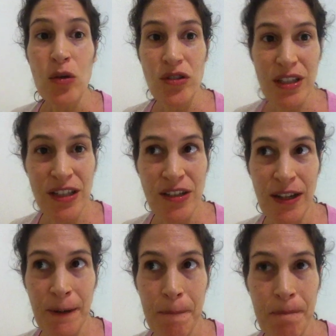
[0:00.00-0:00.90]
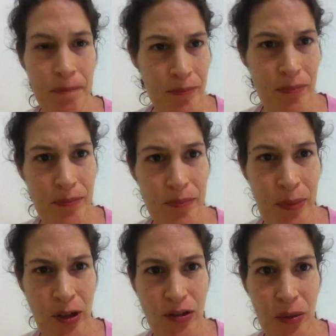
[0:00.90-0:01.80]
Ou seja,
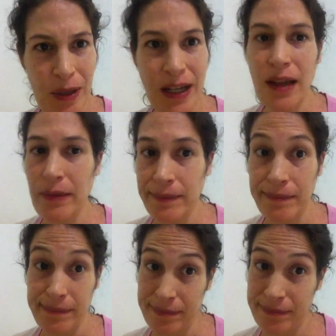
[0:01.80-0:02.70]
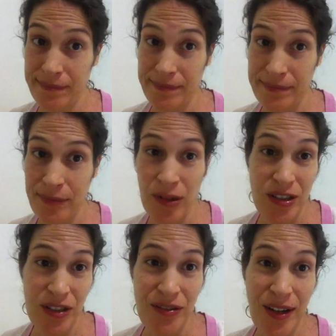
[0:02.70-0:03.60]
pode comer carne? Bom, a
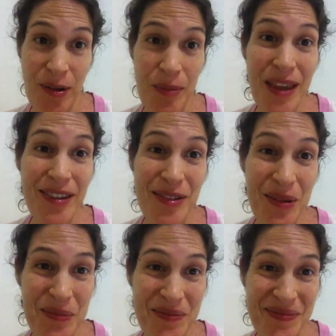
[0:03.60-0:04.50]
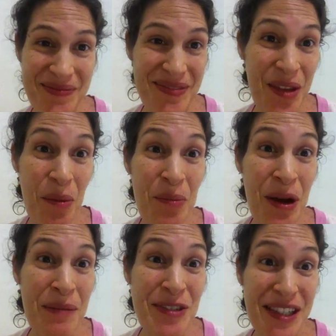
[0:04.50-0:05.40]
gente vem comendo, não, não
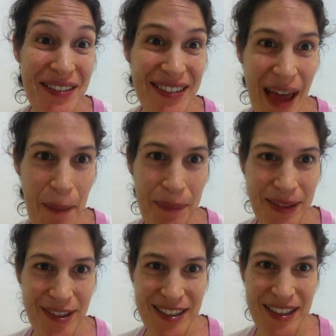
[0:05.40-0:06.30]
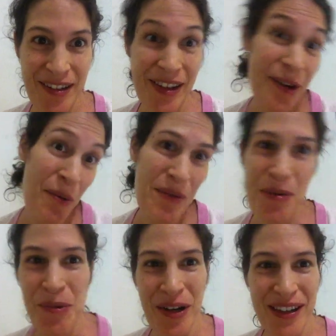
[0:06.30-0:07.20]
morremos tão rápido, senão aí
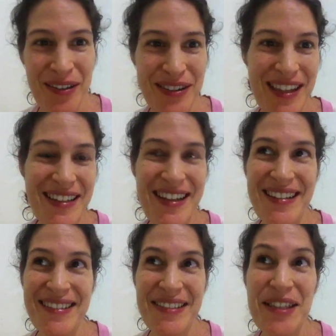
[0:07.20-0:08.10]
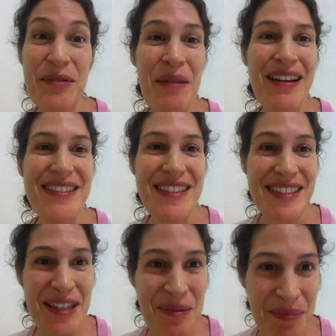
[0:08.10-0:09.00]
comeu, morreu. Teria sido mais
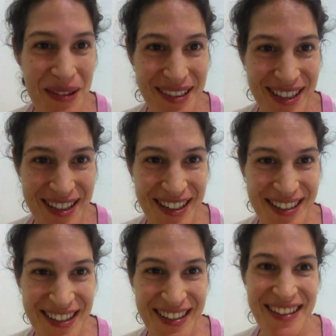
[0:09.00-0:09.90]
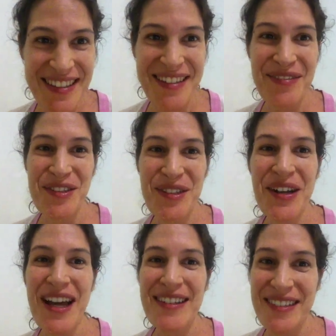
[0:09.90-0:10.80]
simples a gente entender se fosse
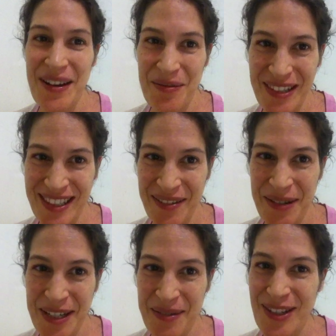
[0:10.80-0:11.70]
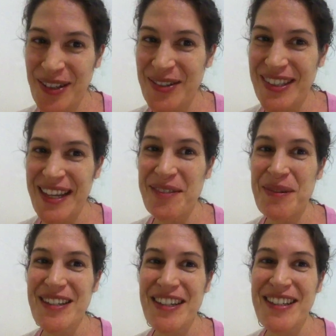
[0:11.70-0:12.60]
o caso. Não, mas é uma chama de consciência
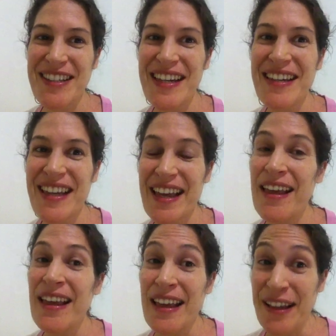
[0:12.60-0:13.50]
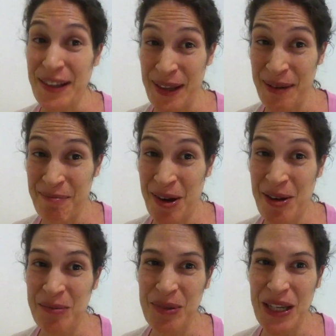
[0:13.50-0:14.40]
para a gente entender.
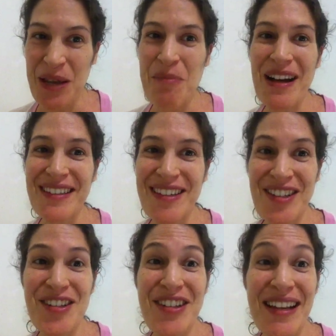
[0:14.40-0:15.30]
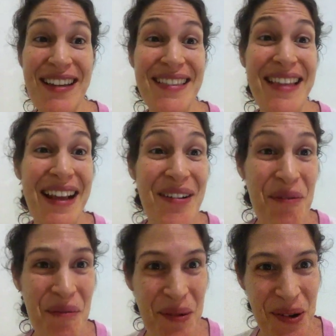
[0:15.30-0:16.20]
Demora um pouquinho mais, a gente tem que
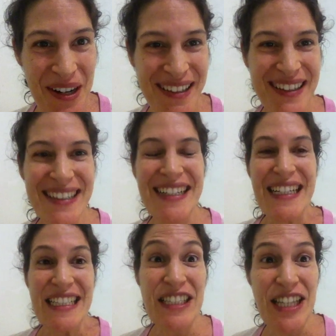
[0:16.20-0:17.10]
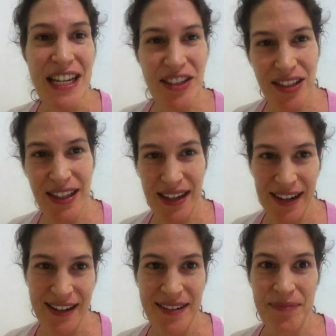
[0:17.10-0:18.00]
decompor,
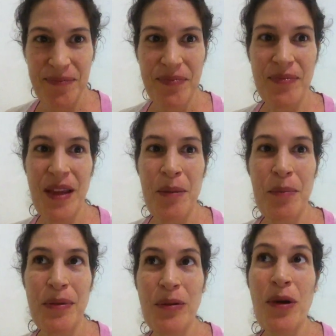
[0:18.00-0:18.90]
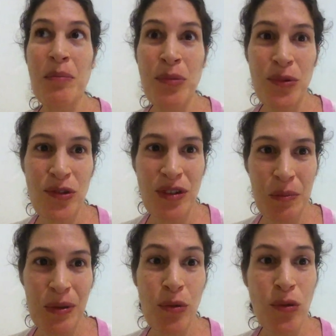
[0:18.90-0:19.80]
degenerar né, pelo abuso
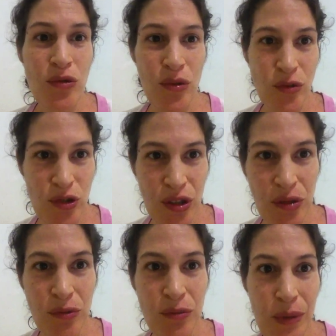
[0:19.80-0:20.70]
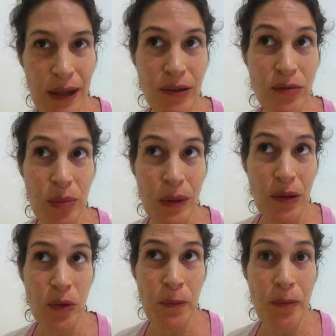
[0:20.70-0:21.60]
e pelo uso contínuo, pela,
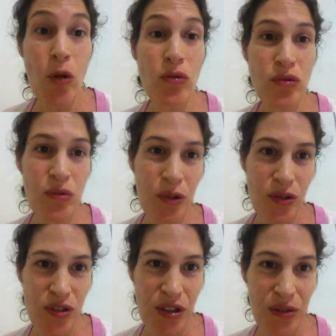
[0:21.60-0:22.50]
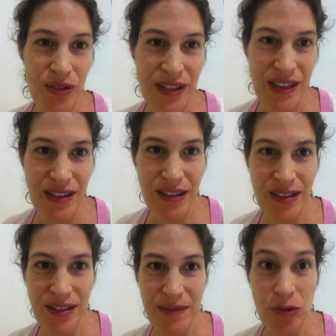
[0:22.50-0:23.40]
pelo consumo contínuo
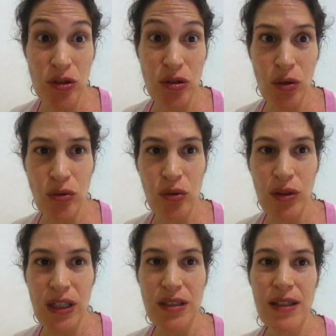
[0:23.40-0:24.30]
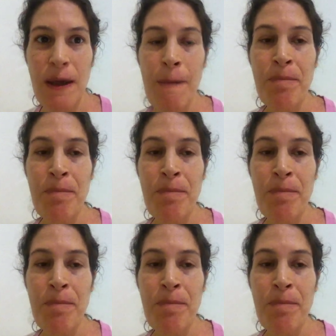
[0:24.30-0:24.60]
dessas estruturas.